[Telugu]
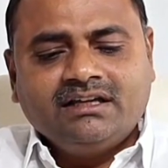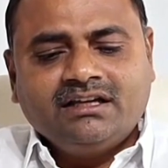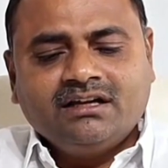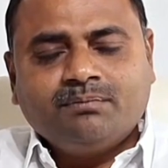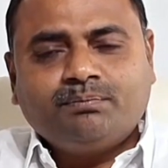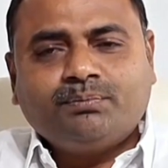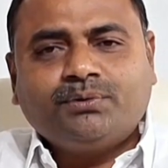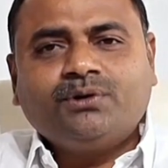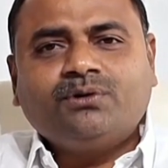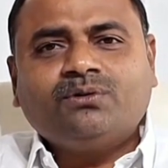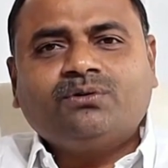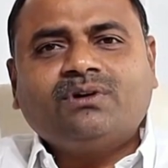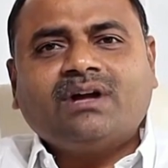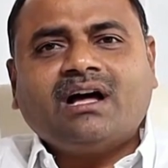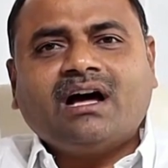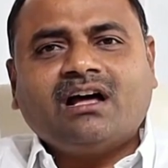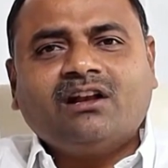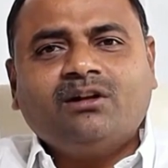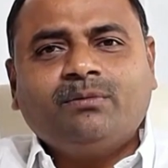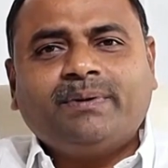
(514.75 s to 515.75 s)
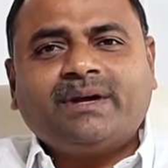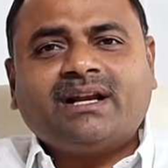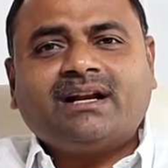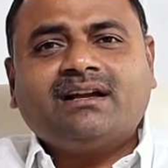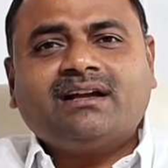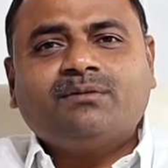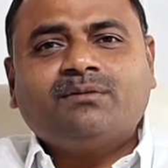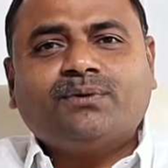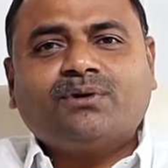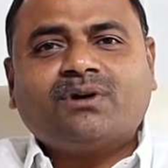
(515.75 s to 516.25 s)
ఎప్పుడు కూడా
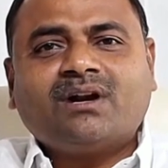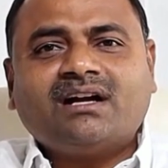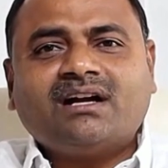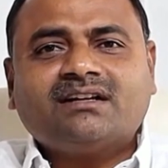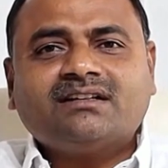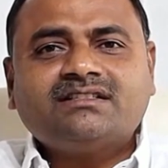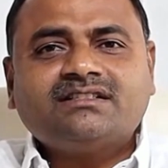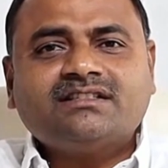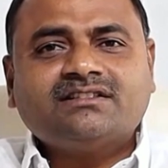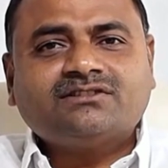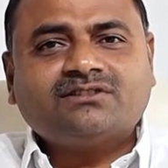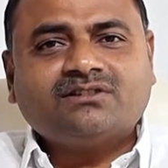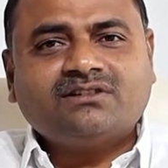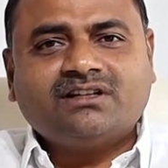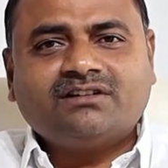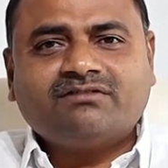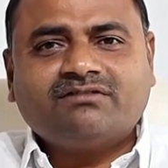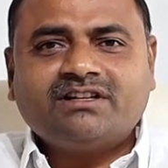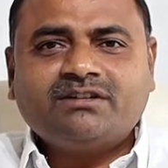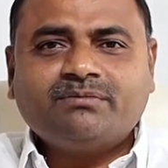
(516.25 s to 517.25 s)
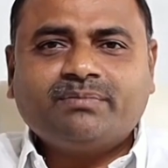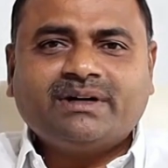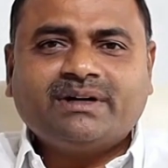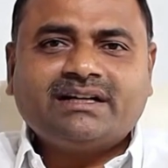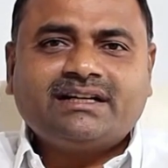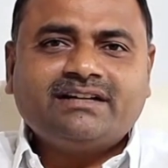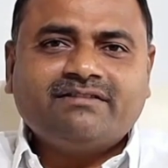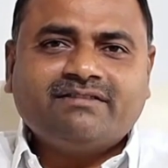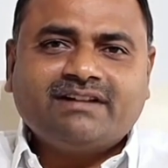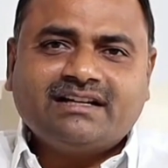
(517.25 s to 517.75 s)
ఆలుపెరగని పోరాటం చేస్తున్నటువంటి
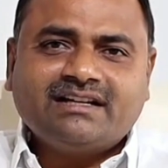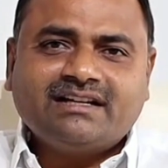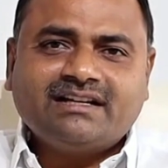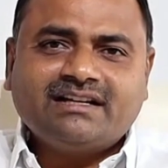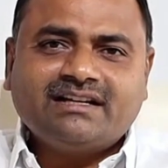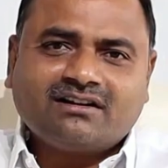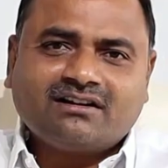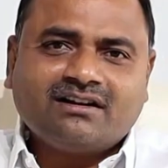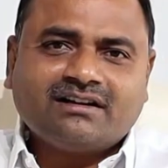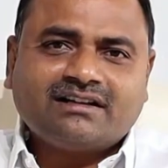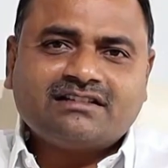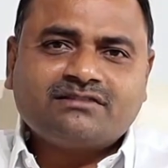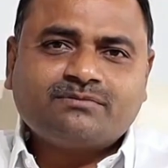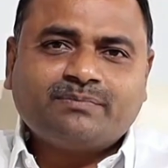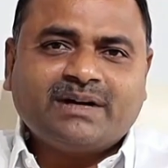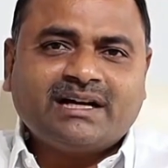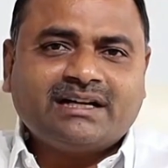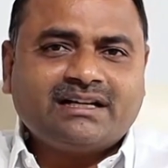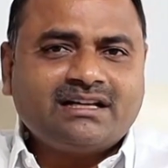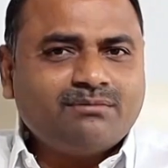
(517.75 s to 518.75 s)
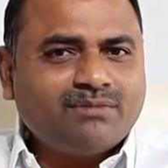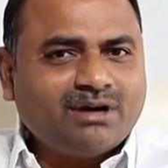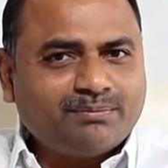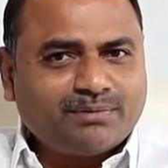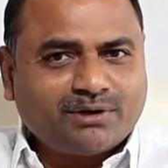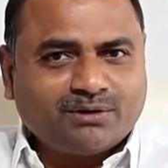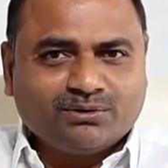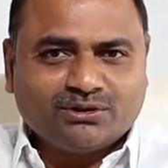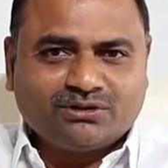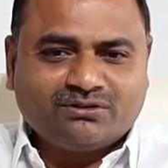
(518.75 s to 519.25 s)
పార్టీ వైఎస్ఆర్ కాంగ్రెస్ పార్టీ మా
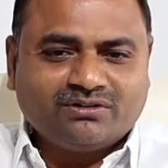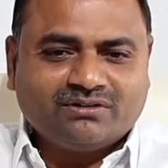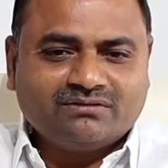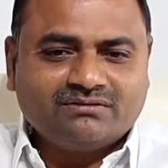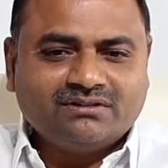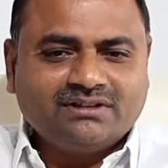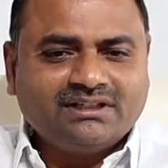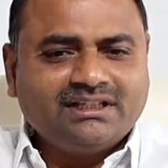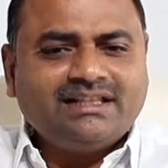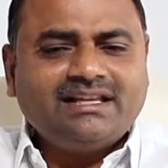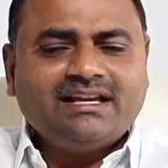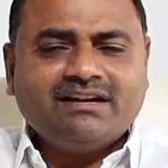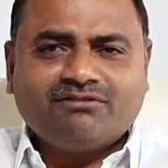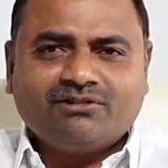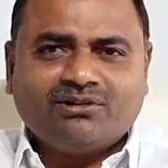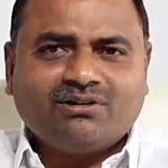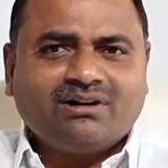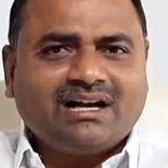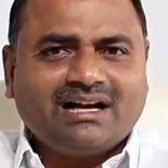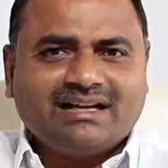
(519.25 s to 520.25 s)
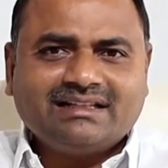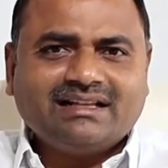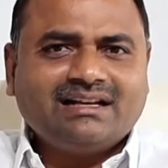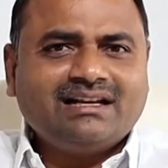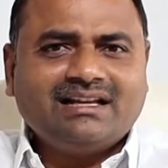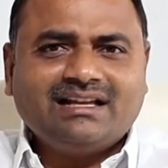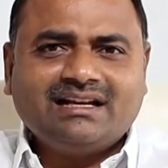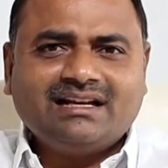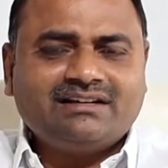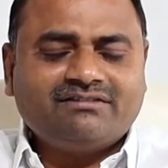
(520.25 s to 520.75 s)
ప్రభుత్వం ఇది ఎవరు
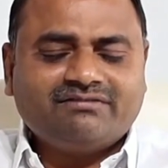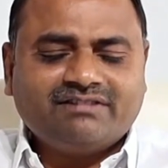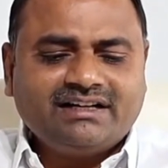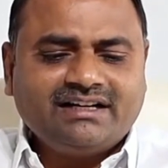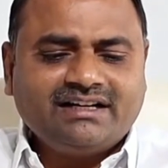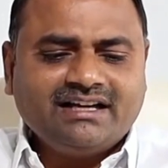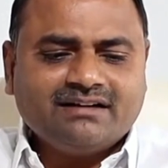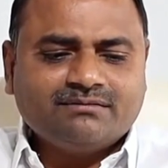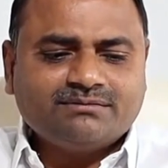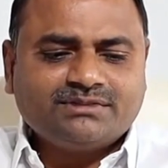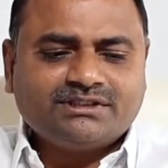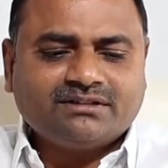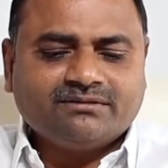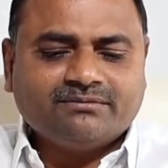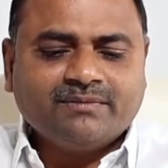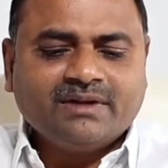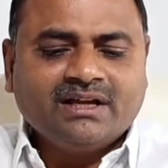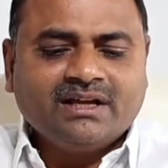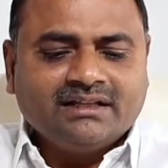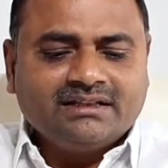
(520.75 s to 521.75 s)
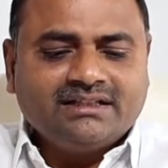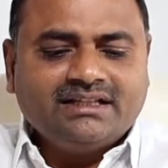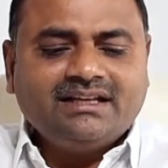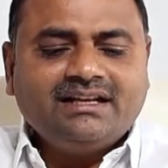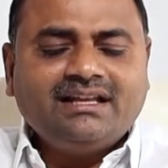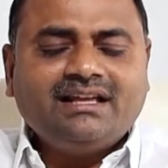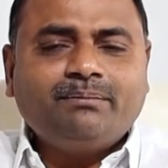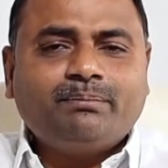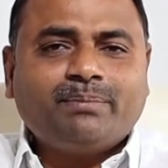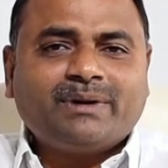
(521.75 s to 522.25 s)
కాదనలేనటువంటి అంశం
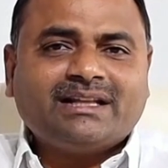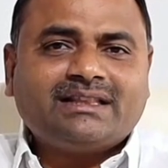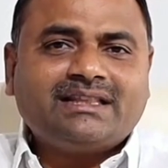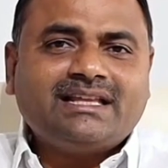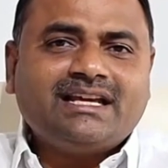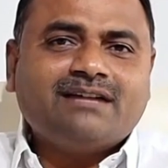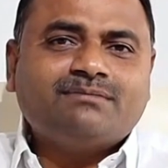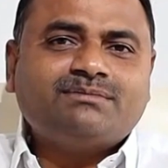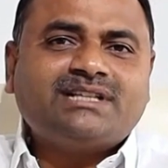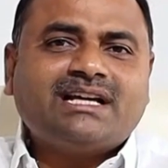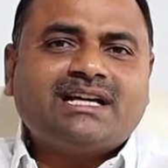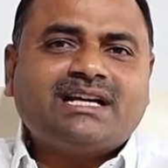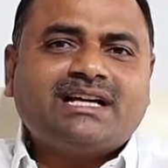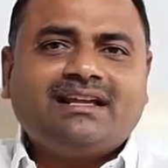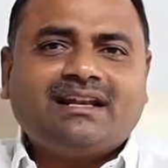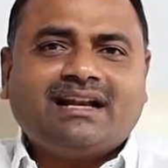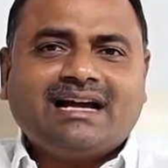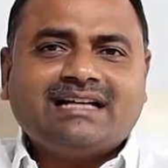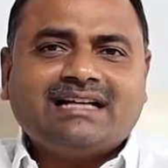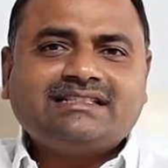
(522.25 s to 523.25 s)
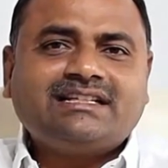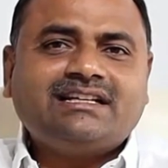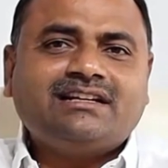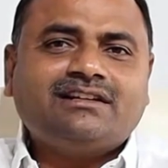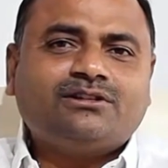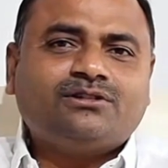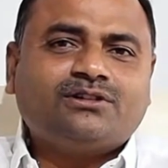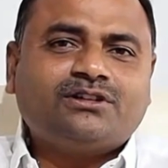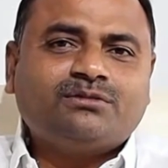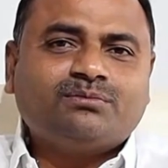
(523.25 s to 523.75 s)
దీన్ని ప్రతి అంశాన్ని
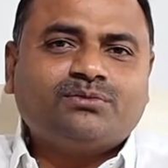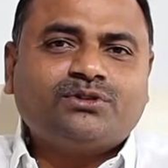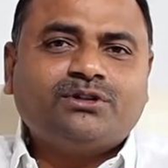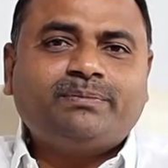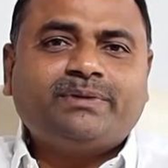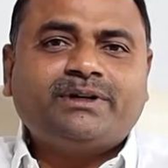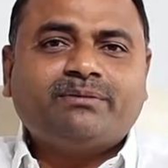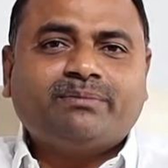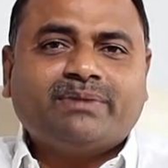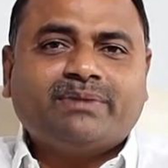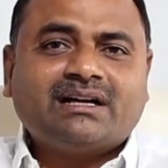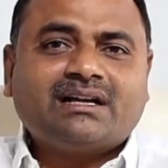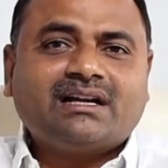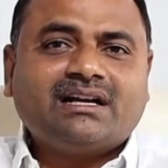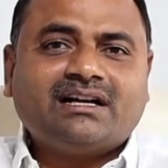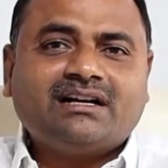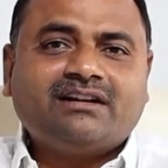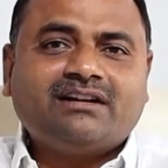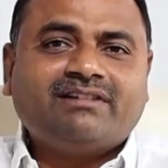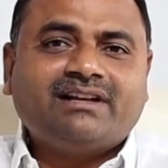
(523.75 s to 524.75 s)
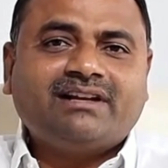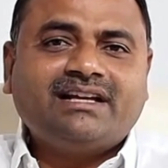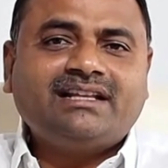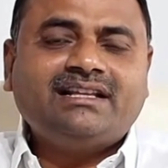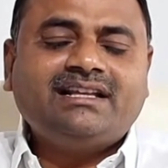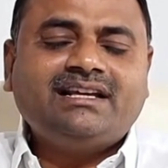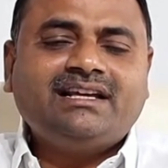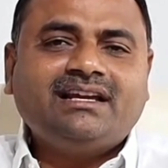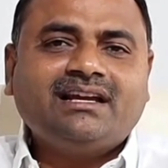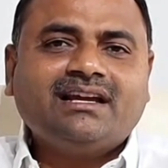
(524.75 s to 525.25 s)
రాజకీయంతో ముడిపెట్టి మాట్లాడడం
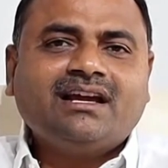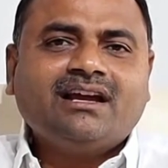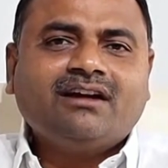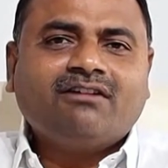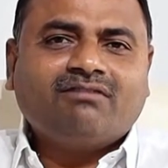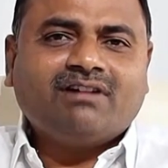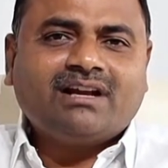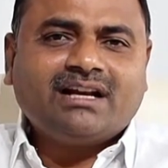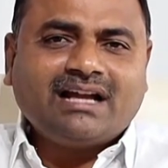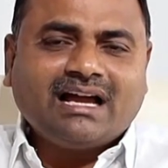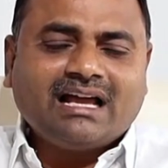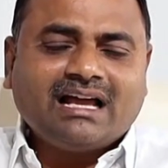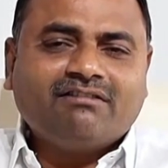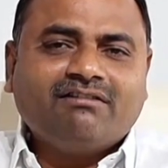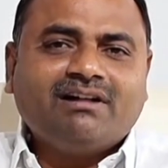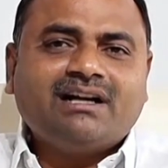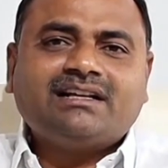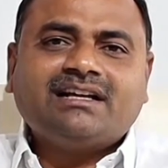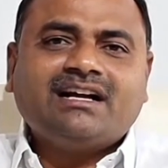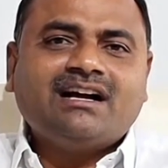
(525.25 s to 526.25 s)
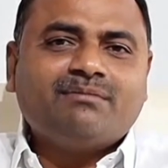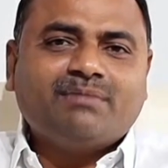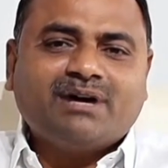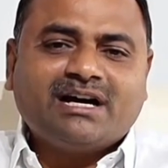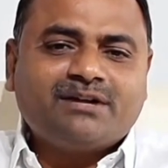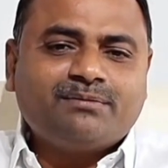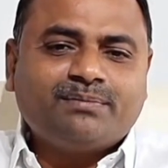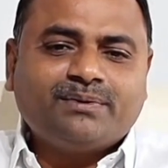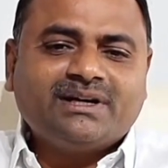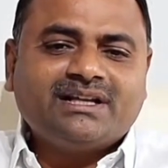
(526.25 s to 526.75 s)
అనేది వారికి అలవాటుగా
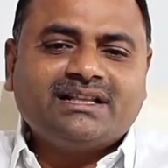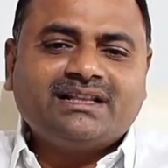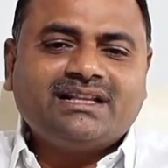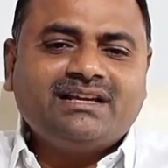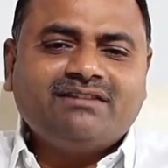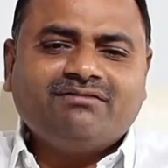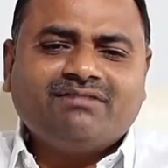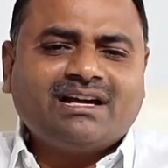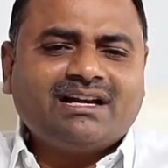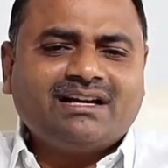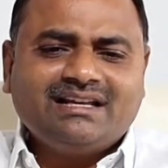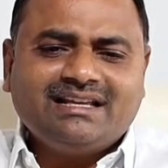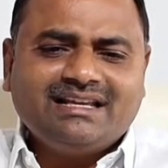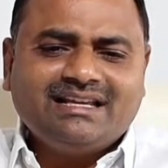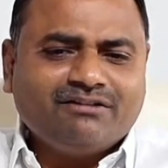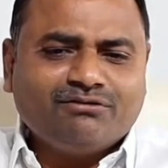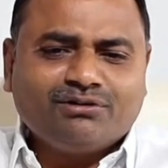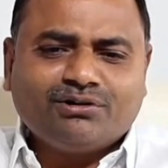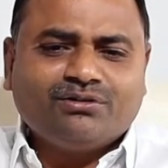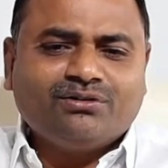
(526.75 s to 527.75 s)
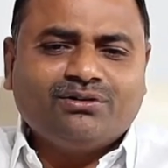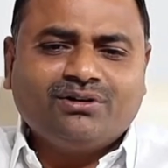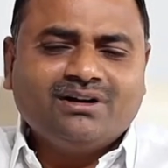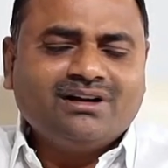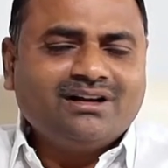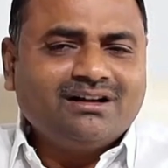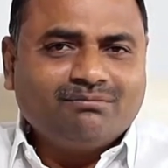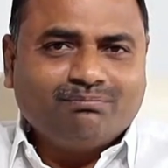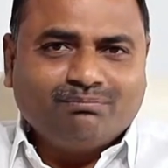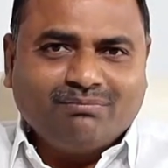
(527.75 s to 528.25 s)
మారిపోయింది వారిని ఎవరు
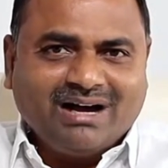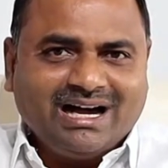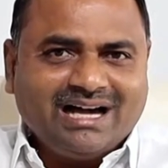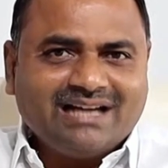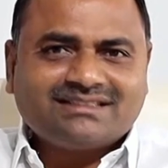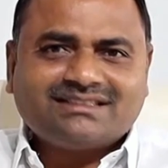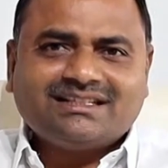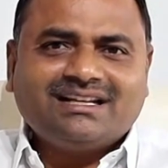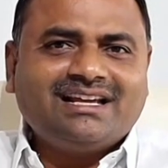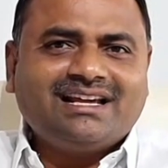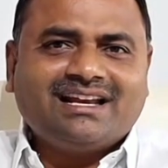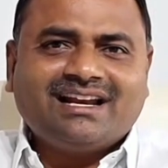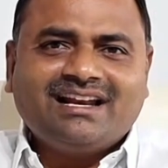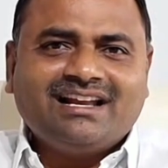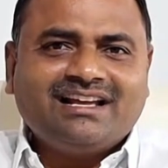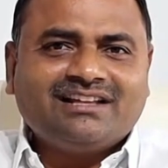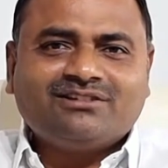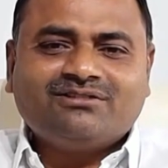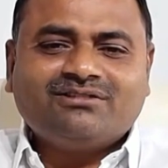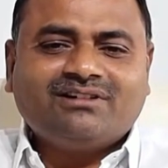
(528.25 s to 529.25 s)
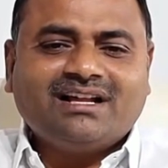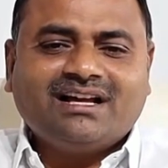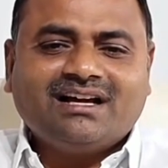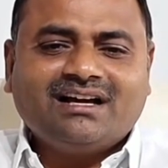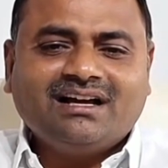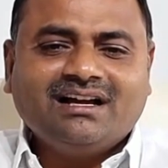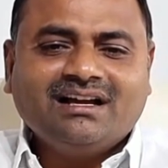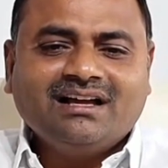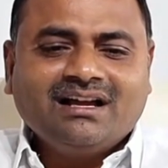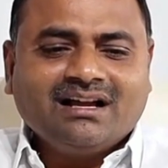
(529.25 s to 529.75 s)
మార్చలేరనేది కూడా
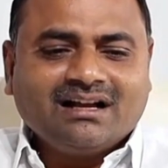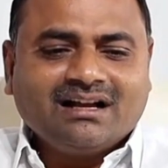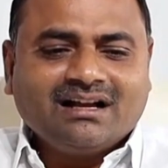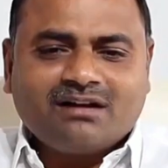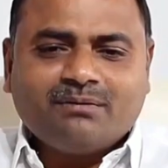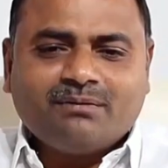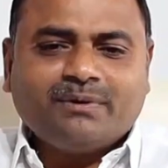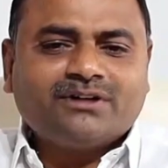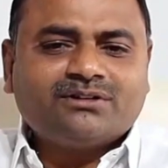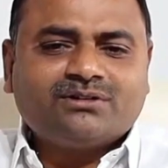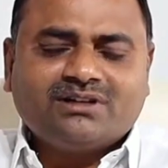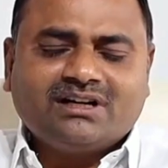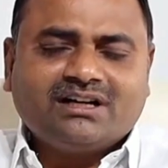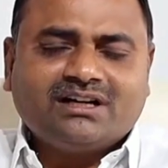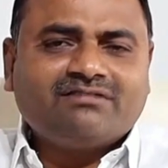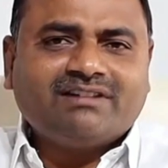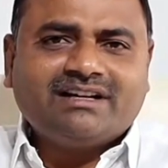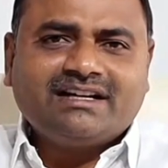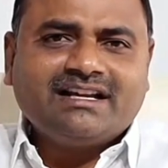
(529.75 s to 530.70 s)
కనపడుతున్నటువంటి